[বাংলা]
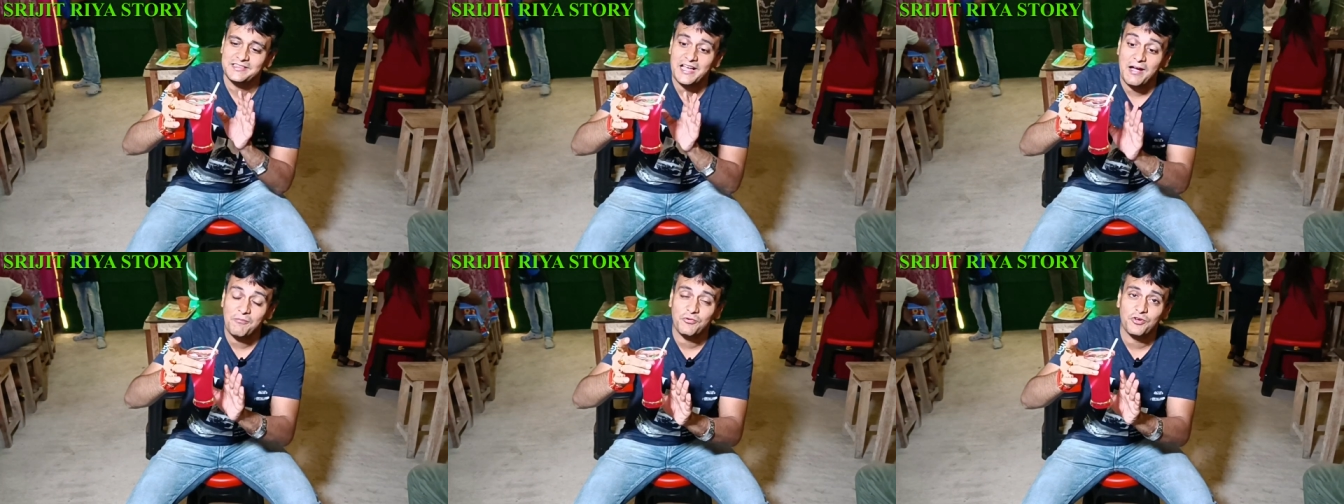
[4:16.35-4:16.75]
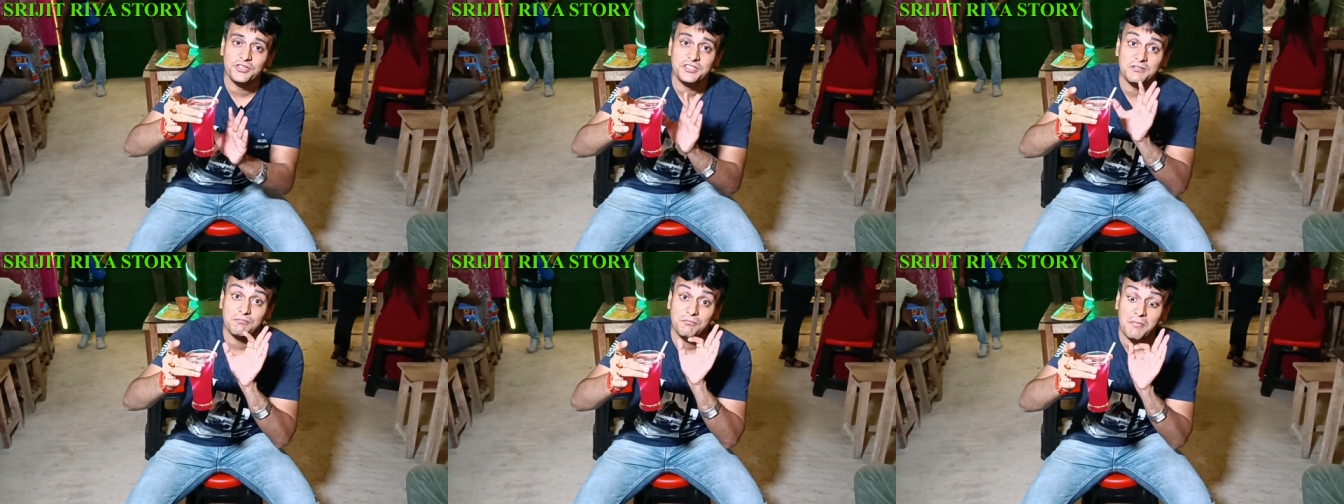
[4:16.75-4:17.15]
দাম
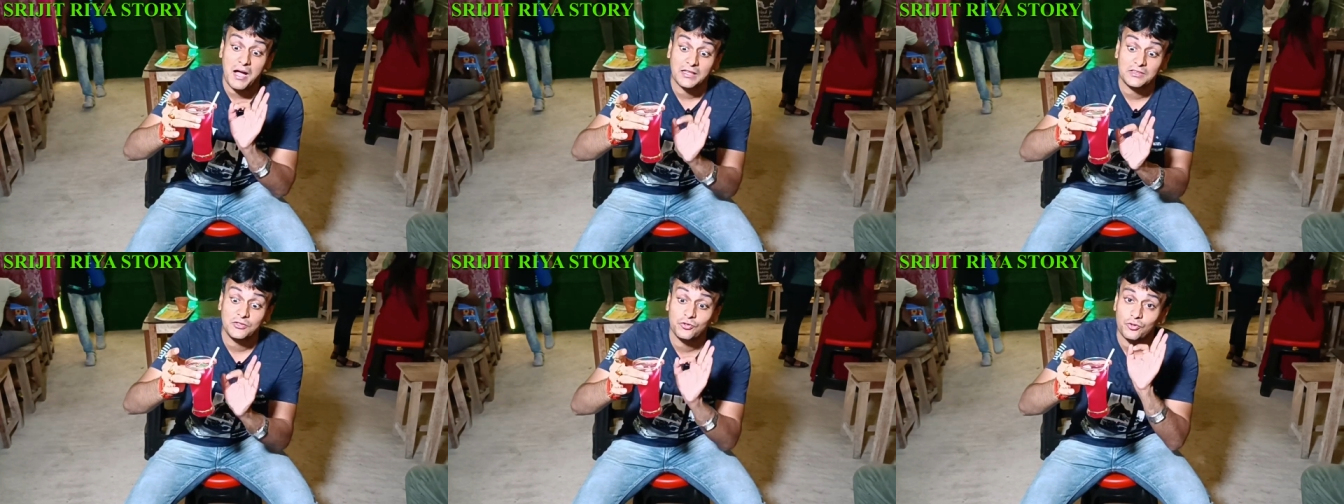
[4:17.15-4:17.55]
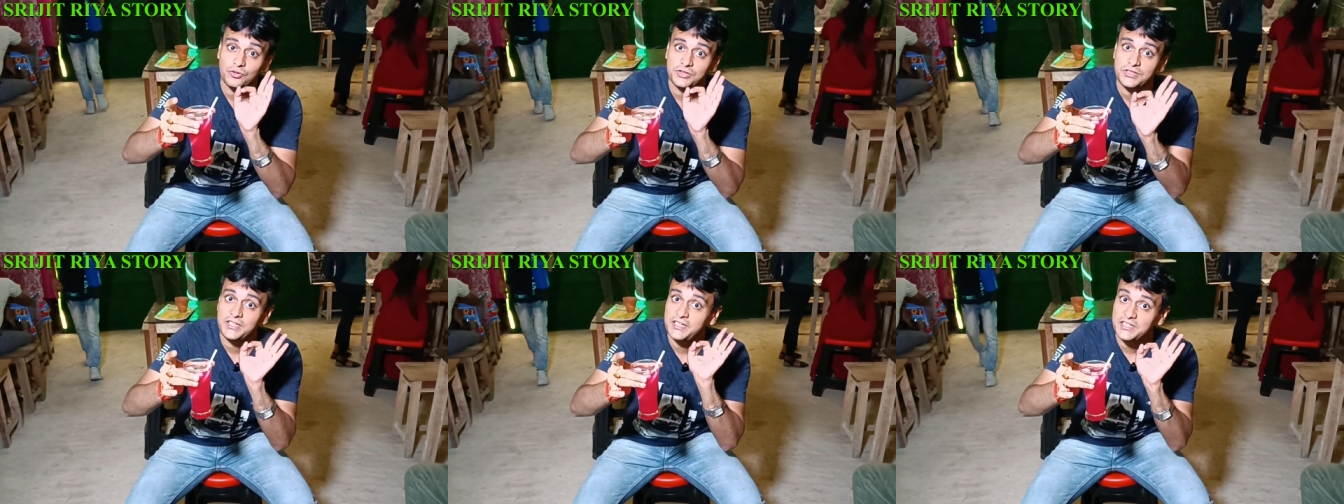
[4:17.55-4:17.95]
রয়েছে মাত্র
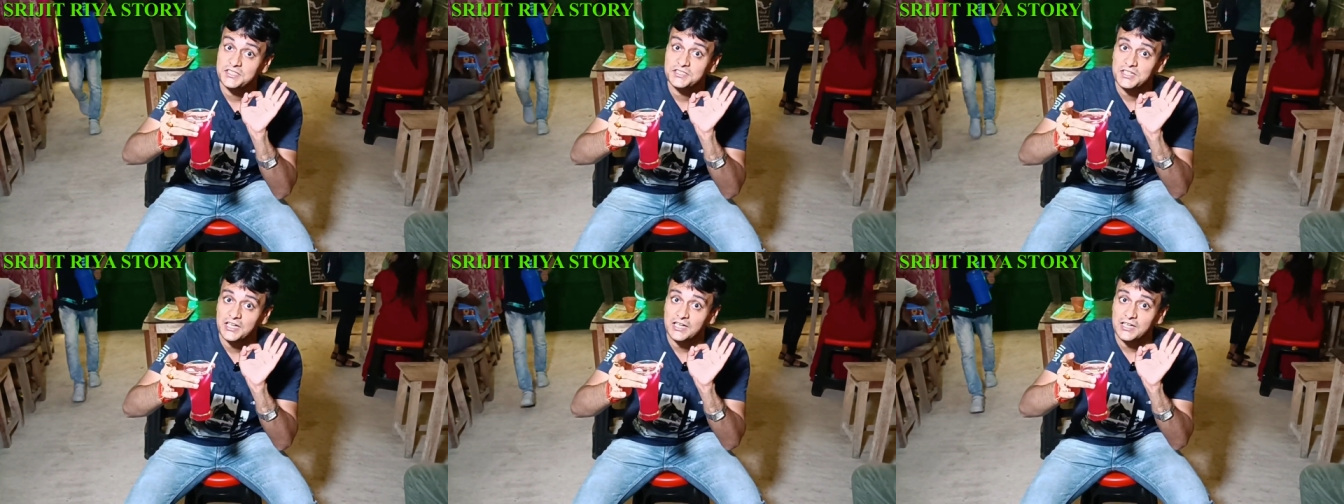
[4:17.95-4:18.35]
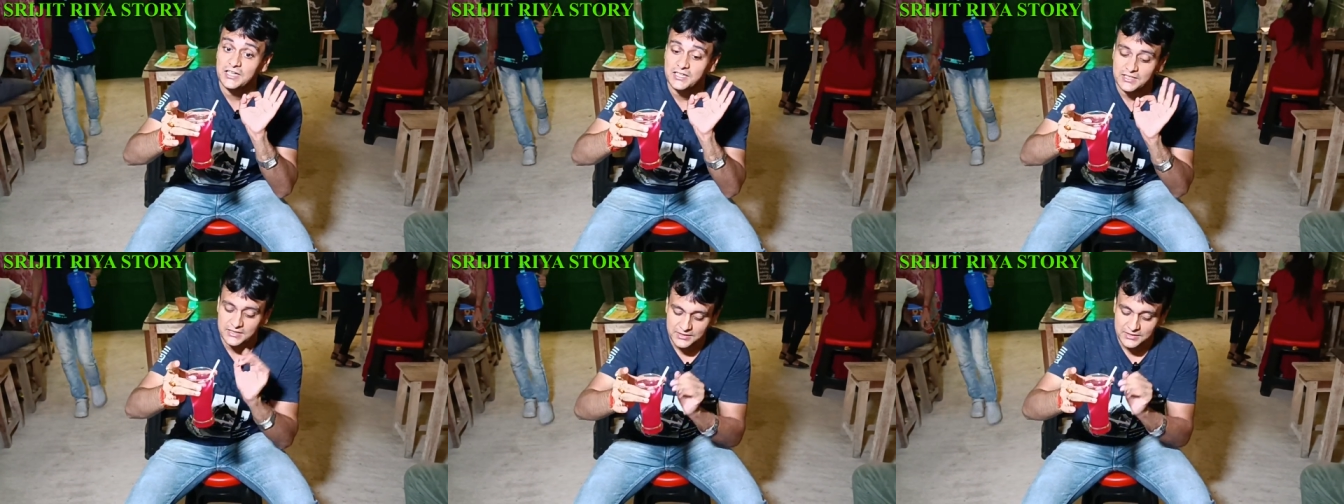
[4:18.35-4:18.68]
তিরিশ টাকা